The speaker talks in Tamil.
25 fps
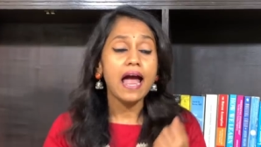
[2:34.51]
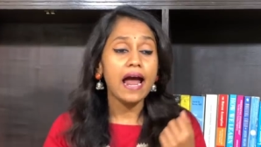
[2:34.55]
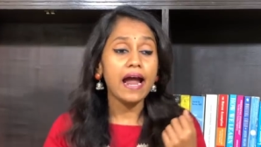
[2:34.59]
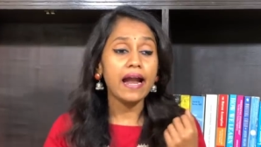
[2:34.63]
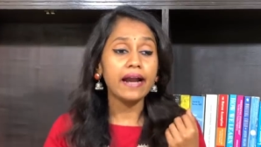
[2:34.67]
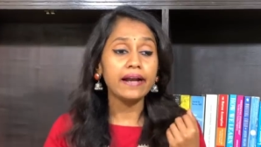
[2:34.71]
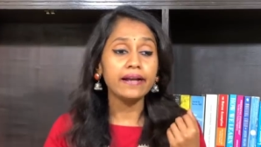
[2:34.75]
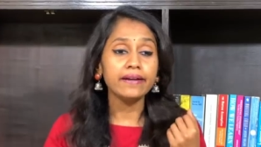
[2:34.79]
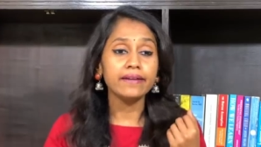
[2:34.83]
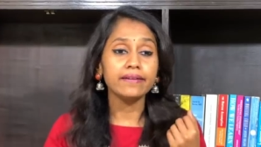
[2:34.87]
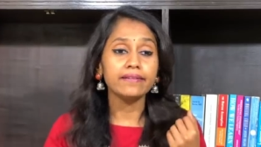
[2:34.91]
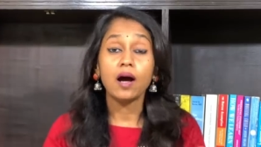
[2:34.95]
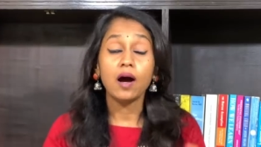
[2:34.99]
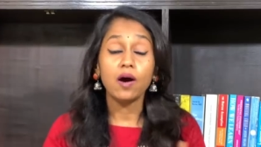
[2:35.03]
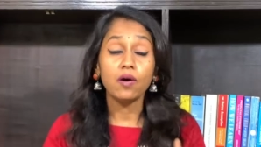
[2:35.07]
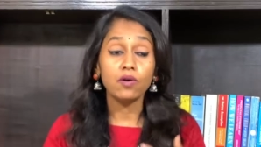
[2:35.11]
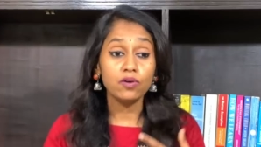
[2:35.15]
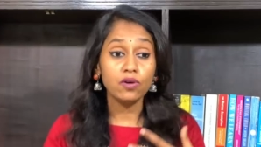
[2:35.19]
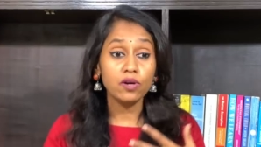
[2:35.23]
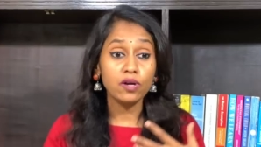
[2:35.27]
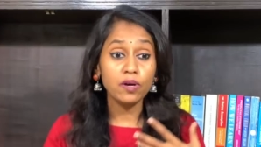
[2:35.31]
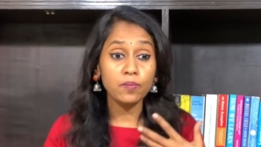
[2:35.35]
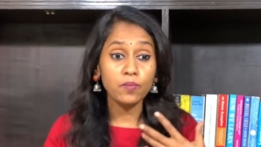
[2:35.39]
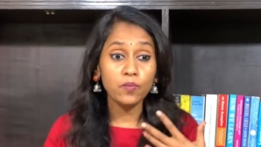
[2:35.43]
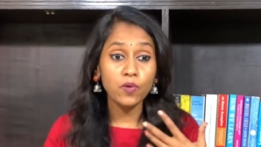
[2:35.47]
அண்ட்
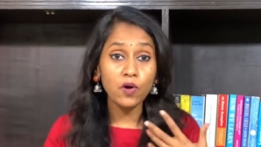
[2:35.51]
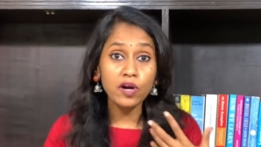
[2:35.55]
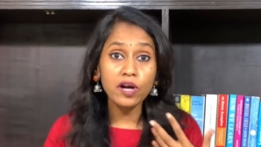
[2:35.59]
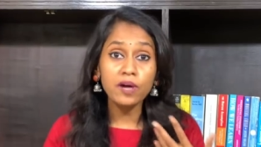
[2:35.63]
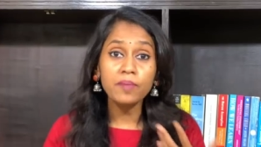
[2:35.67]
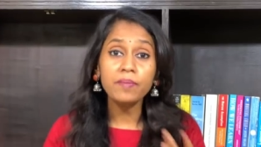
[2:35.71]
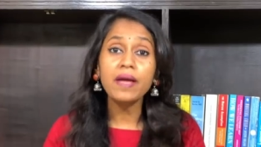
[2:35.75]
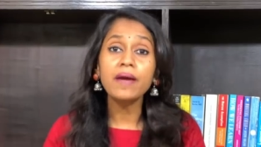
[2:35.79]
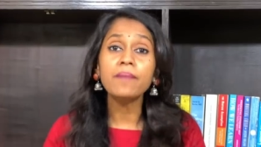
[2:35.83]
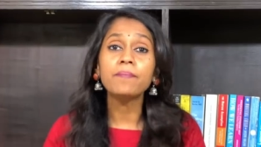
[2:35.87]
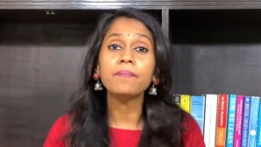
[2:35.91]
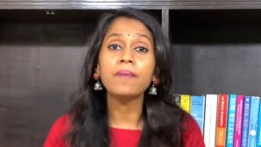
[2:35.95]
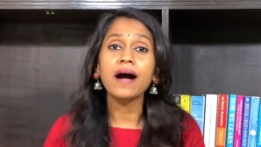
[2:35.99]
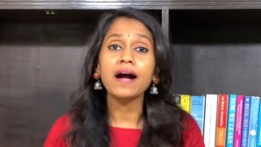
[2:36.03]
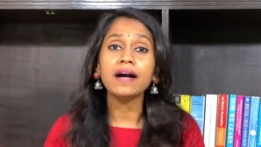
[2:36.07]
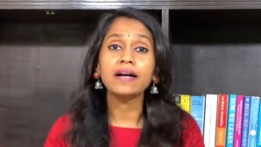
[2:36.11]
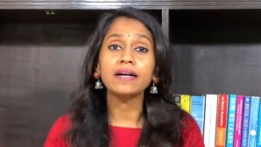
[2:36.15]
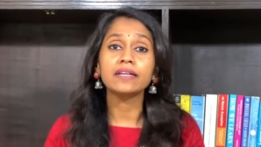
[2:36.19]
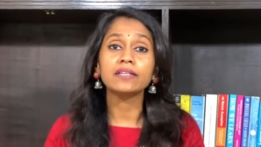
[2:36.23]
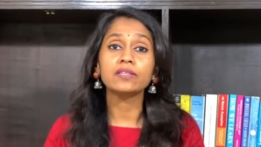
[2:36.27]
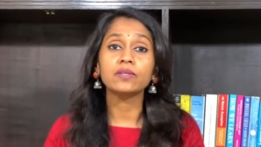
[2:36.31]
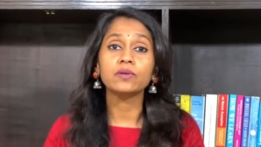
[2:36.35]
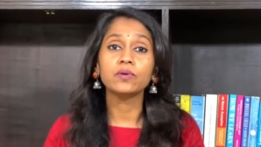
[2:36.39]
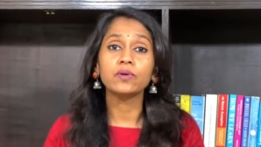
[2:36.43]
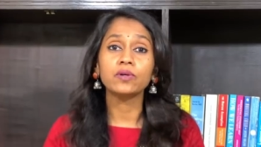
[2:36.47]
அவங்களோட முகமே
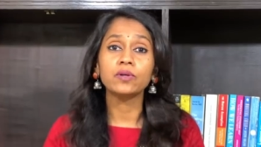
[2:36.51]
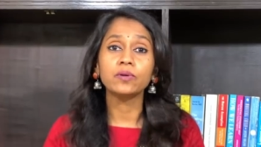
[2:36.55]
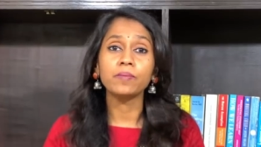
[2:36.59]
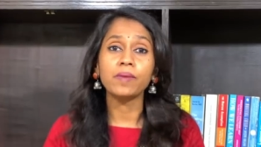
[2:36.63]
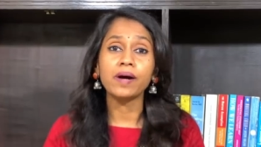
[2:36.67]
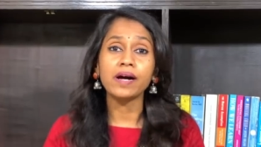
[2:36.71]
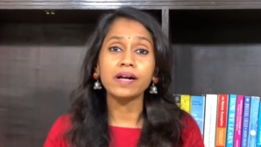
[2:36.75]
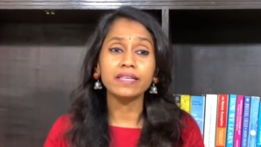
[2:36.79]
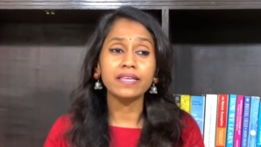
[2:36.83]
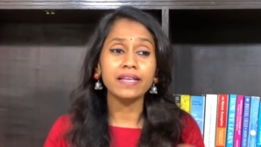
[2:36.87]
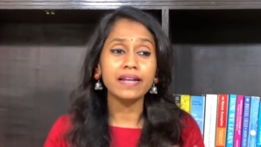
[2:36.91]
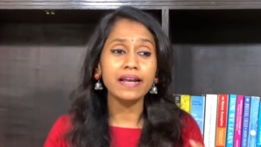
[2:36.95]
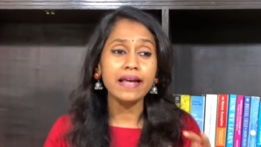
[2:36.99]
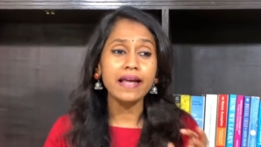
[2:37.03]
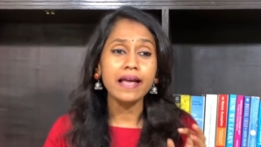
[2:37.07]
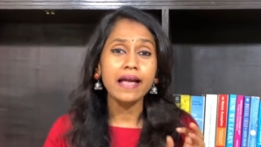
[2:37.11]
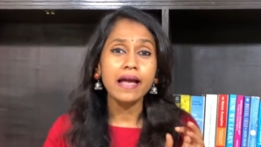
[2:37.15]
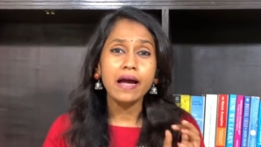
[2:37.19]
பாக்குறதுக்கு ஒரு மாதிரி